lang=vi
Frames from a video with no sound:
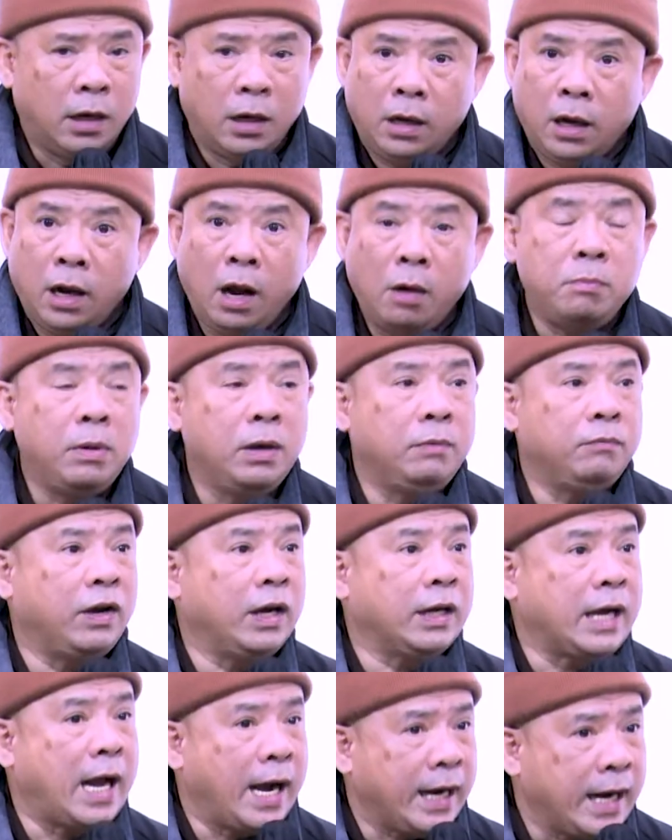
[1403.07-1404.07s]
Không, mình
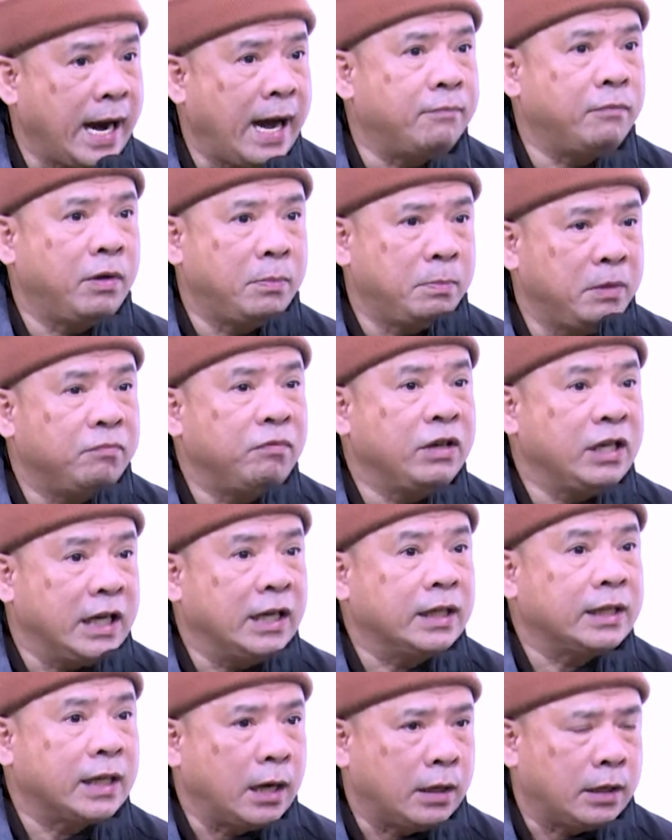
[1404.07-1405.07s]
phải can đảm và mình phải
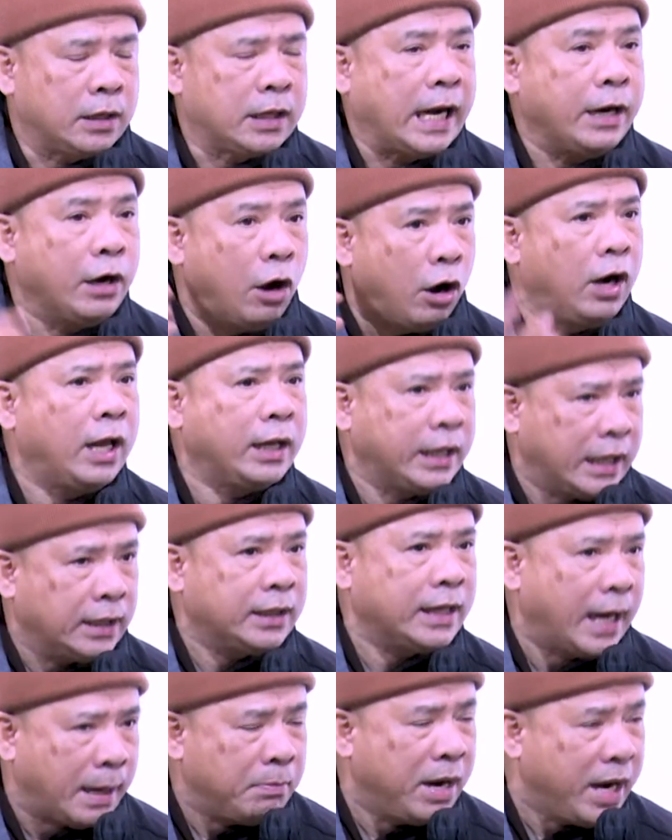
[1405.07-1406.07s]
chiến. Cái đó là
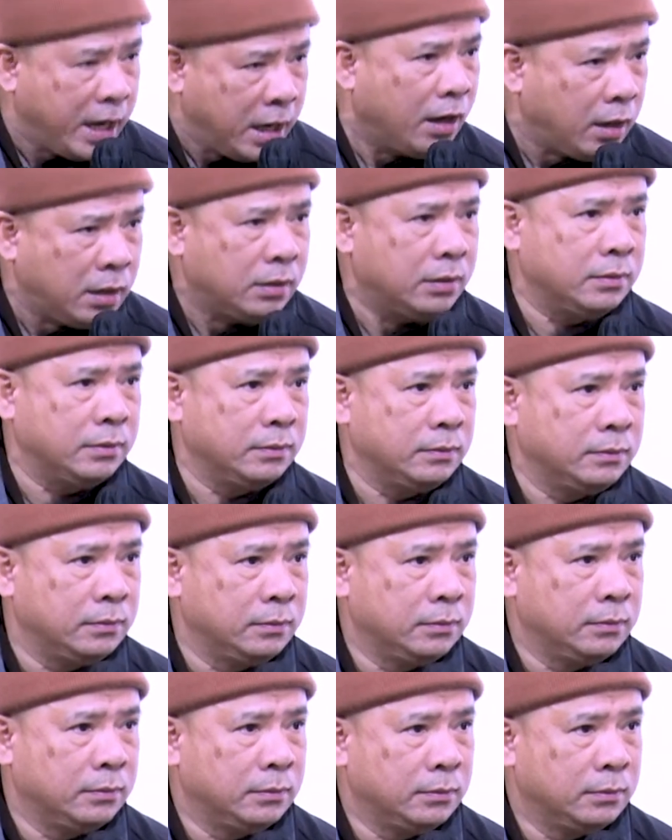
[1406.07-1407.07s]
chiến thắng mình đó.
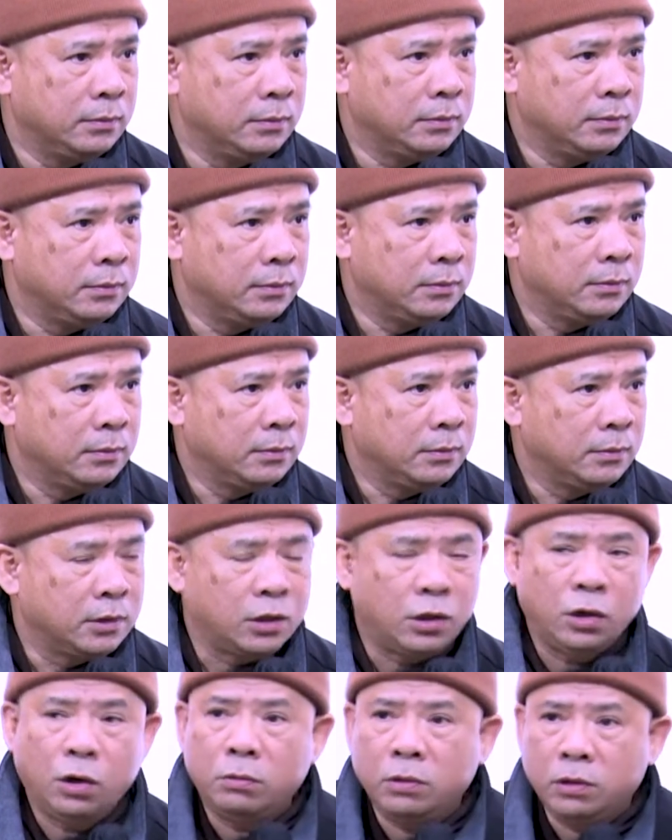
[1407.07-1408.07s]

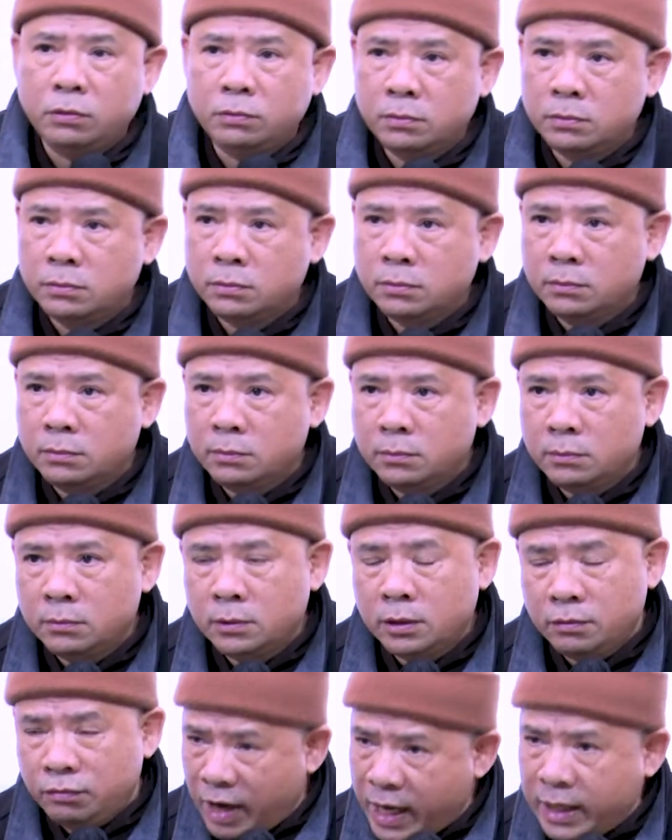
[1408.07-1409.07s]
Có đúng không?
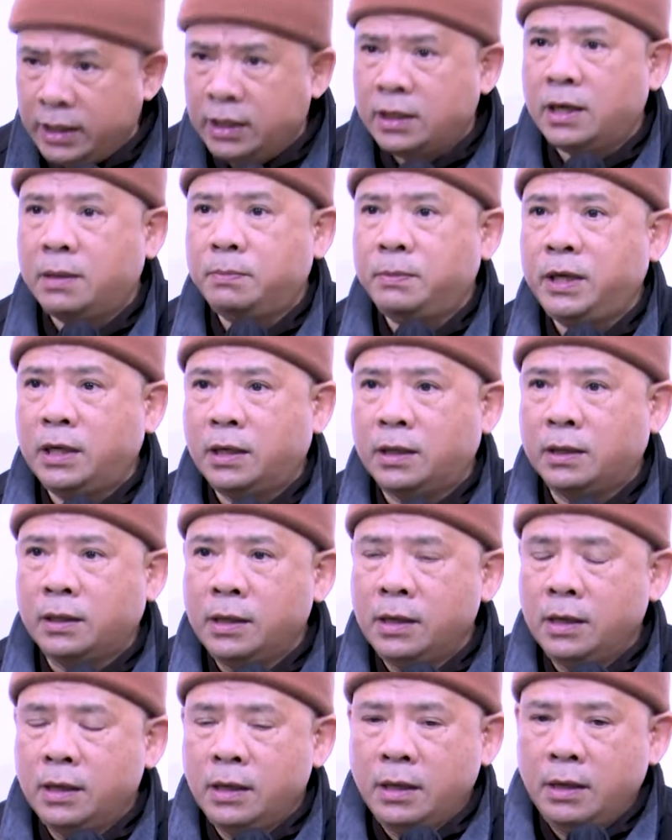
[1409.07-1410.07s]
Phải như rồi mới
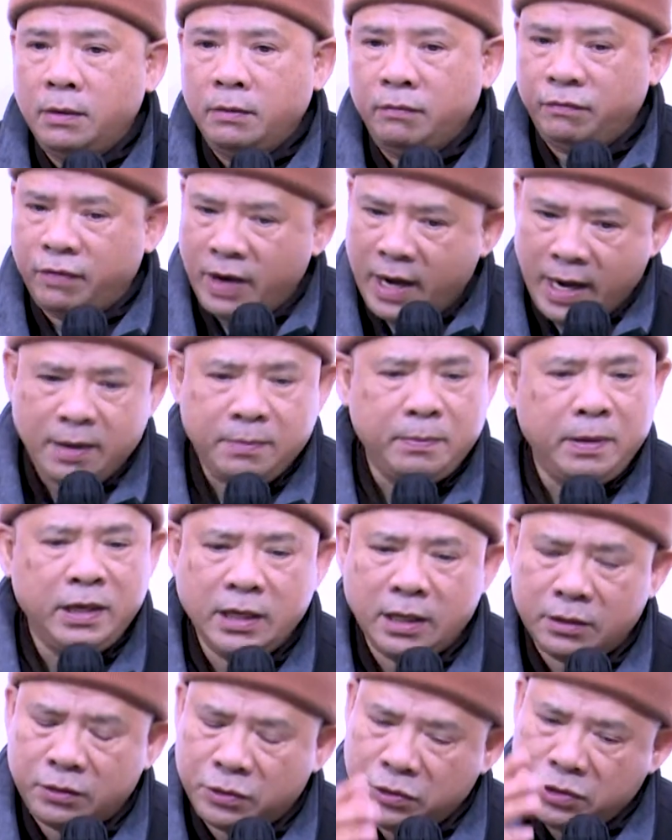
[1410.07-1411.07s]
được. Và bây
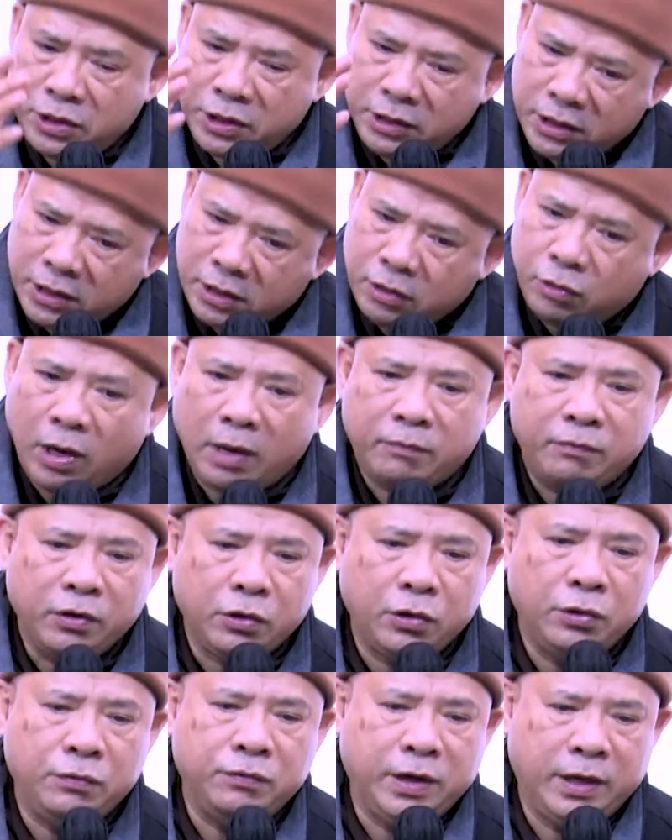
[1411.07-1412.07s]
giờ tôi xin dứt khoát với
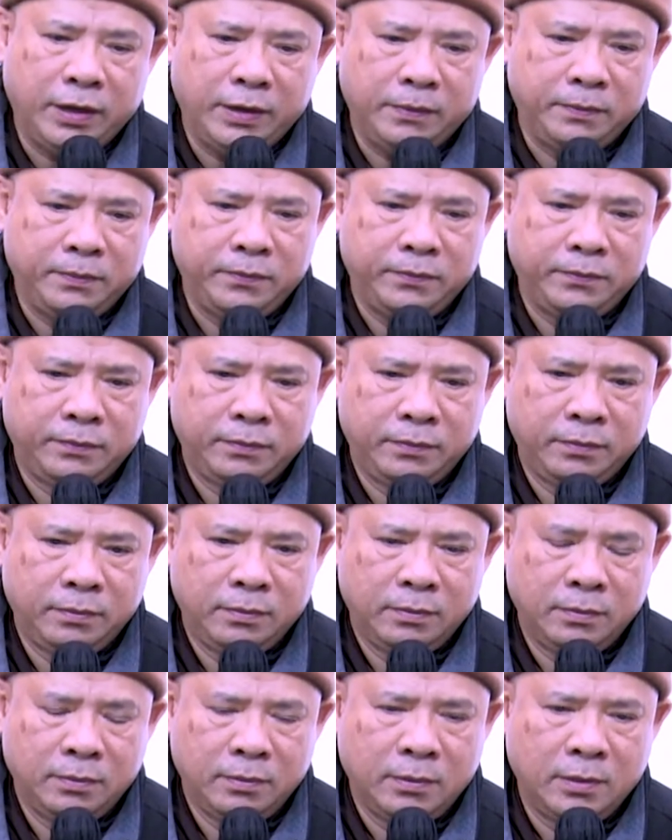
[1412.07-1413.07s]
quý vị
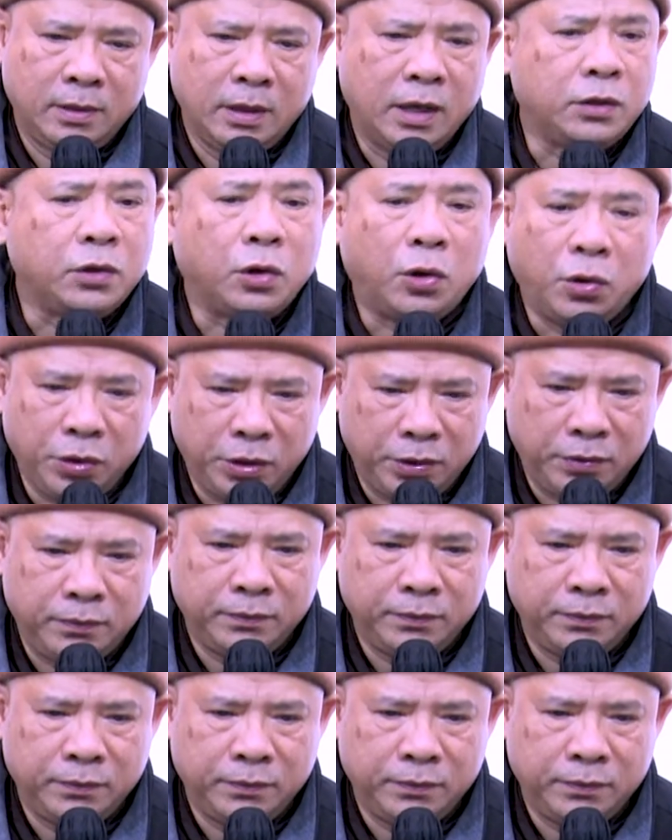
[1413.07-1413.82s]
là thôi,